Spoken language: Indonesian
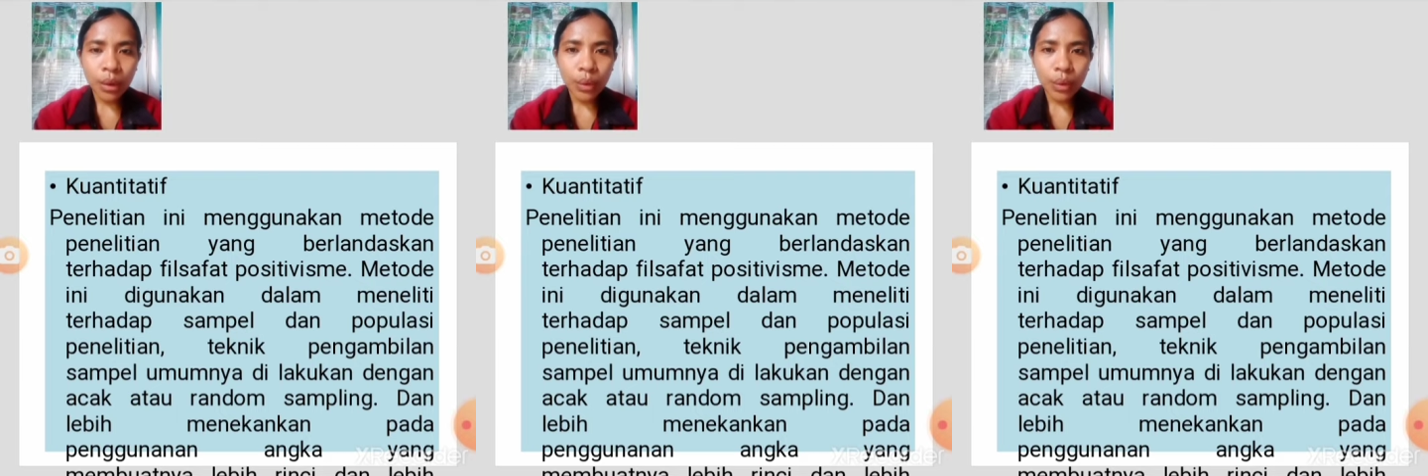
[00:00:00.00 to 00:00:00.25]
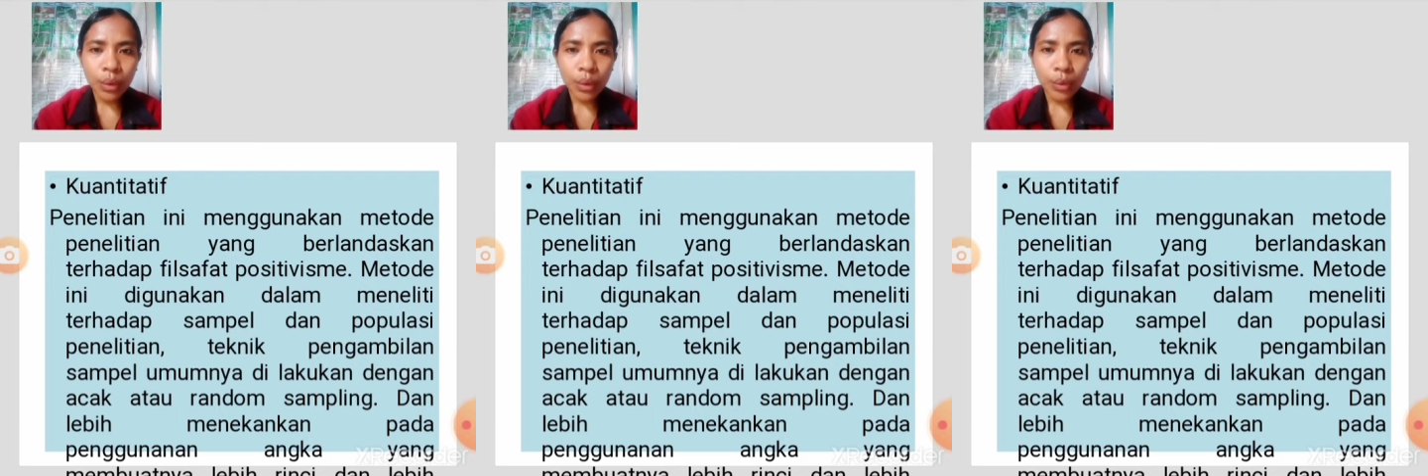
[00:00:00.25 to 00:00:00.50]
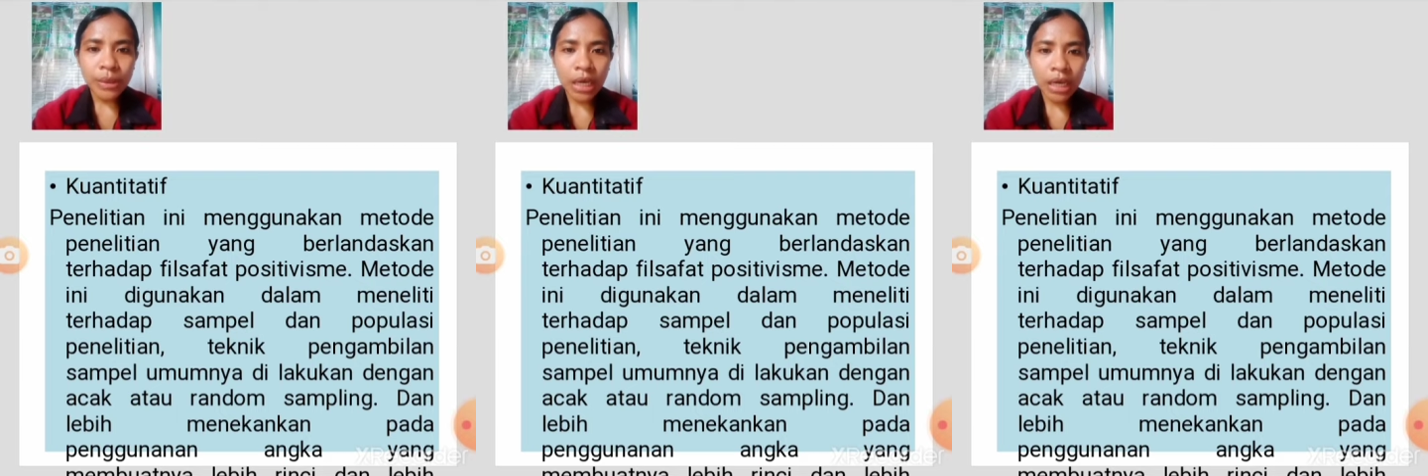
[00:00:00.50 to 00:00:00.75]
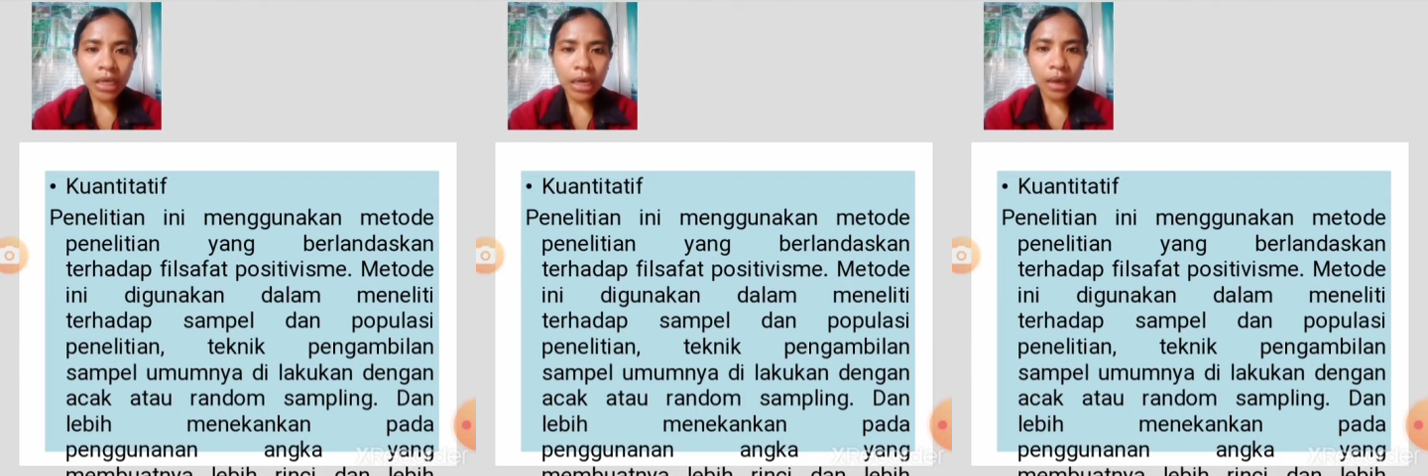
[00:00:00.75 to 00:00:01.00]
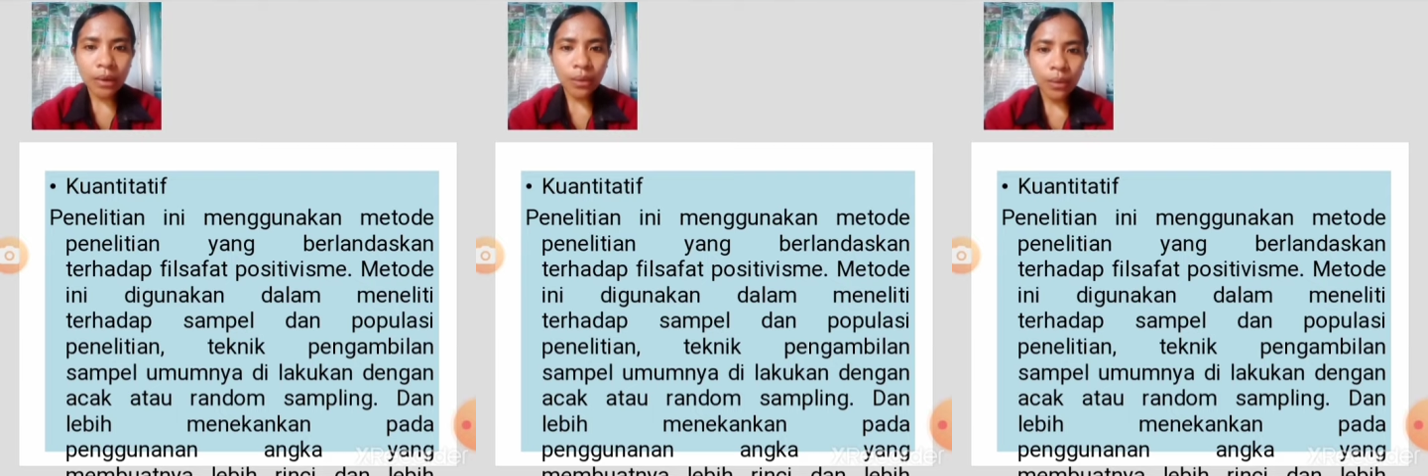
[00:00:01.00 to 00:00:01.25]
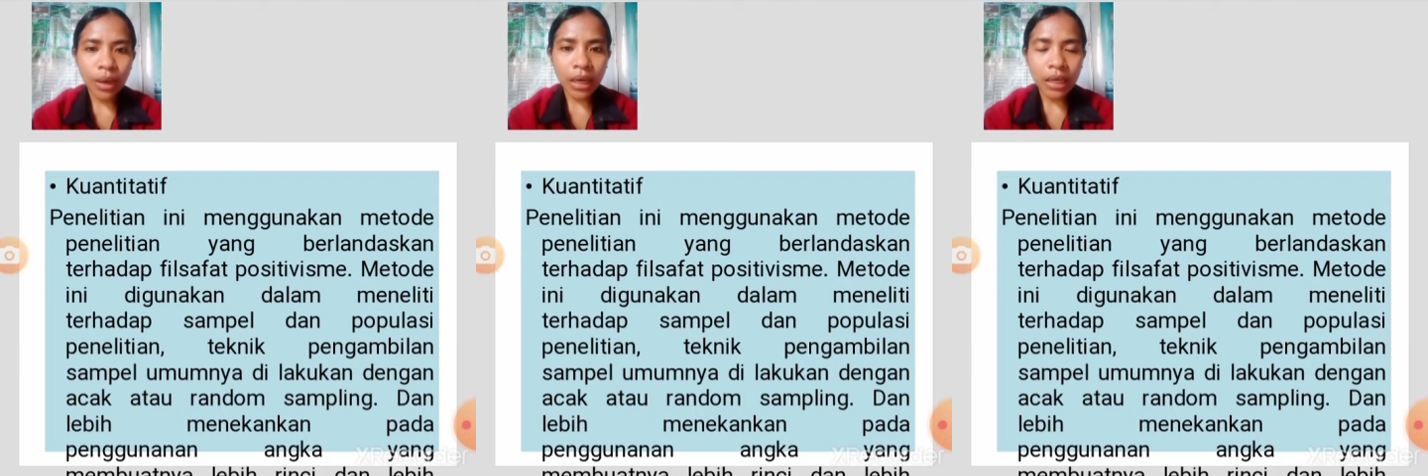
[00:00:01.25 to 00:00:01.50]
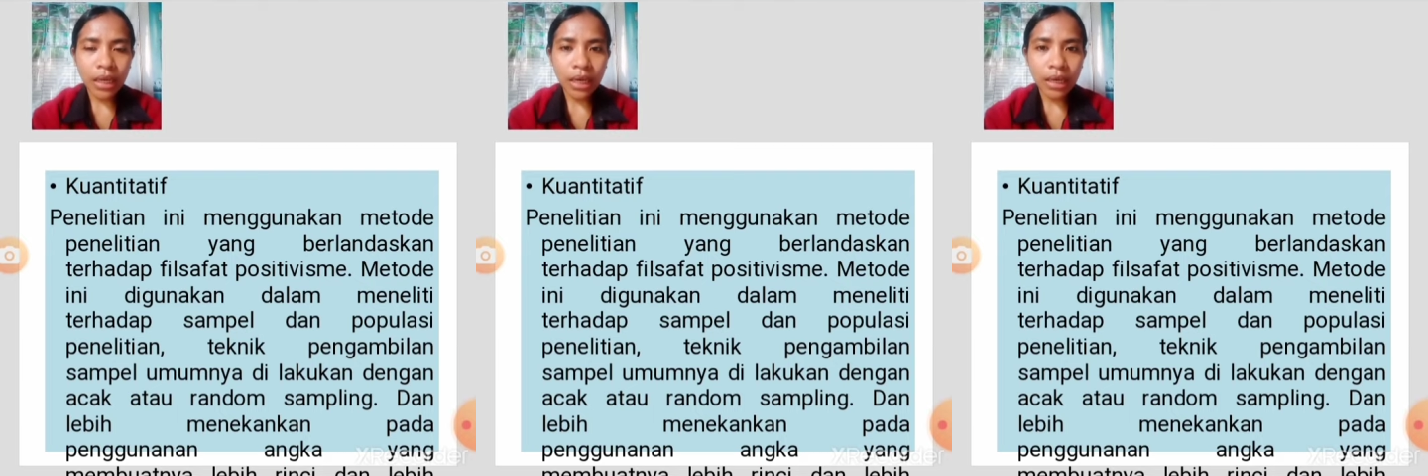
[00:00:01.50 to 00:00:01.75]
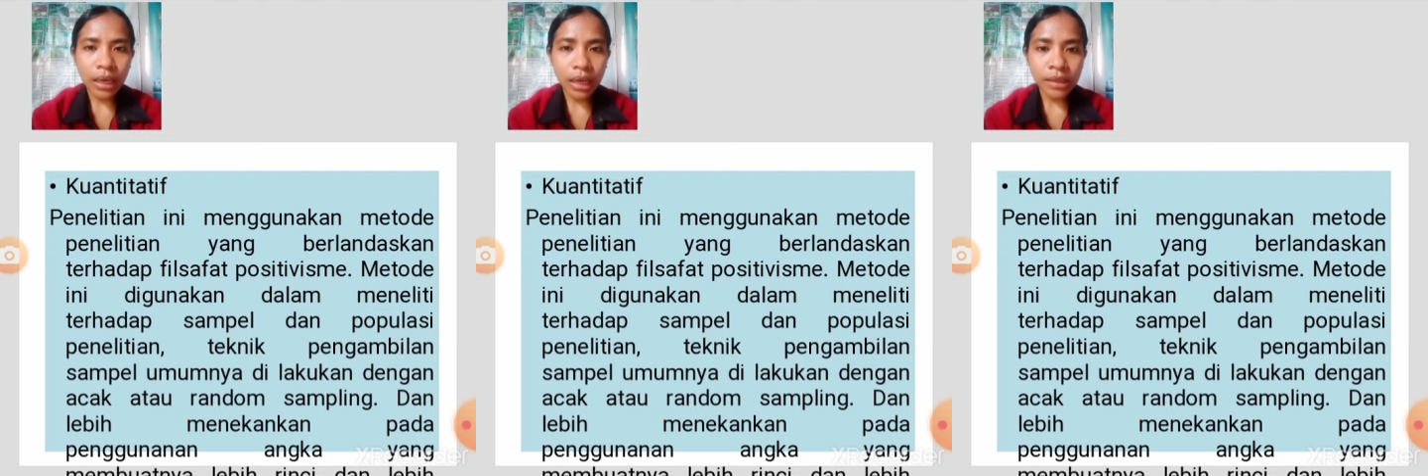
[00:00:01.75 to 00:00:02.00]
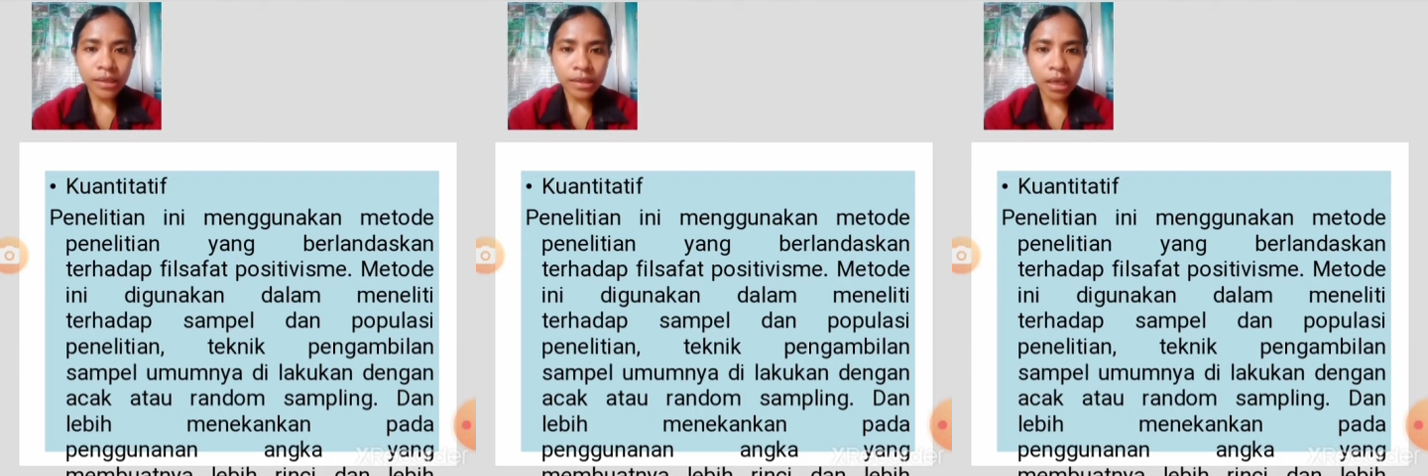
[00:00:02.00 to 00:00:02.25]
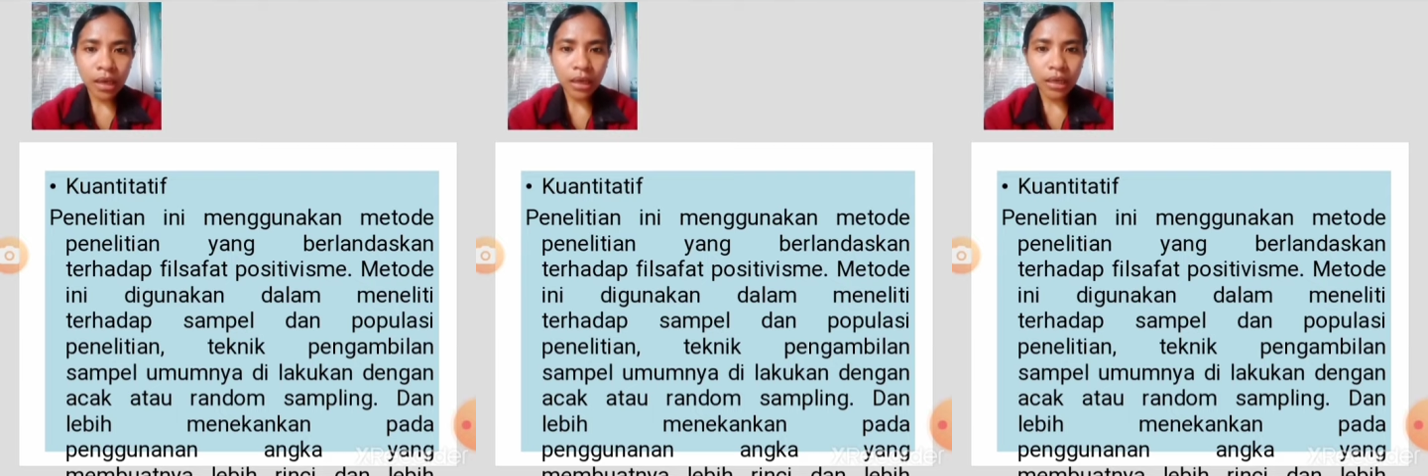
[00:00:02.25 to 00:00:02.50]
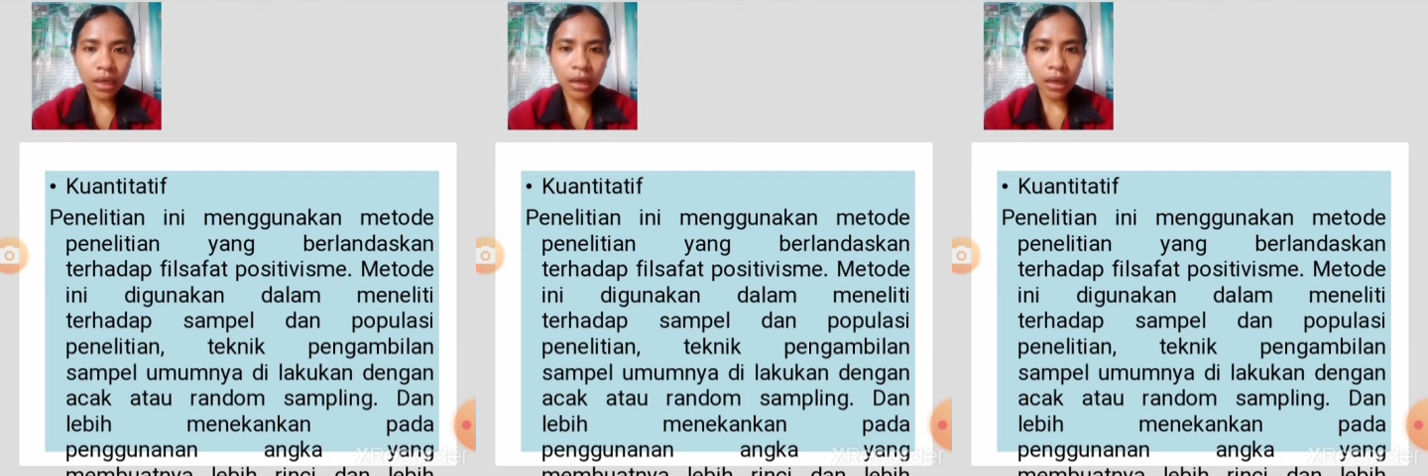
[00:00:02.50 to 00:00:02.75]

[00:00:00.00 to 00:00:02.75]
umumnya dilakukan dengan acak dan